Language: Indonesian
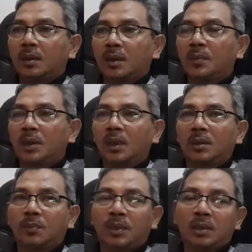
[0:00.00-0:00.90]
Jadi bisa
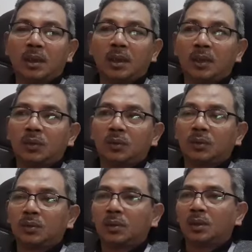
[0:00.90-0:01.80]
bisa jadi
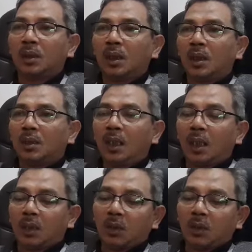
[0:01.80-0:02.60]
itu. Yang